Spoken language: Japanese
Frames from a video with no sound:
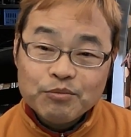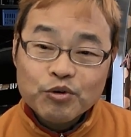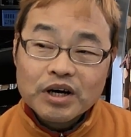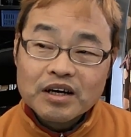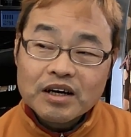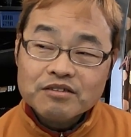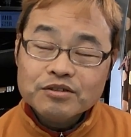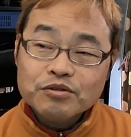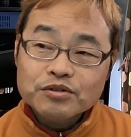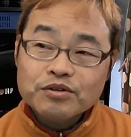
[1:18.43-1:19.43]
もう価格
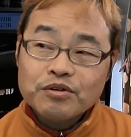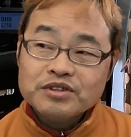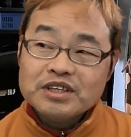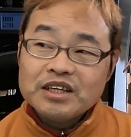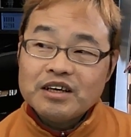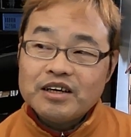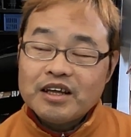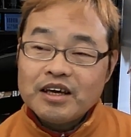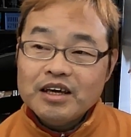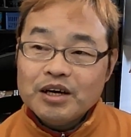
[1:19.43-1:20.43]
競争の時点では
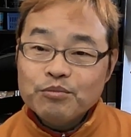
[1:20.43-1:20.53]
ね、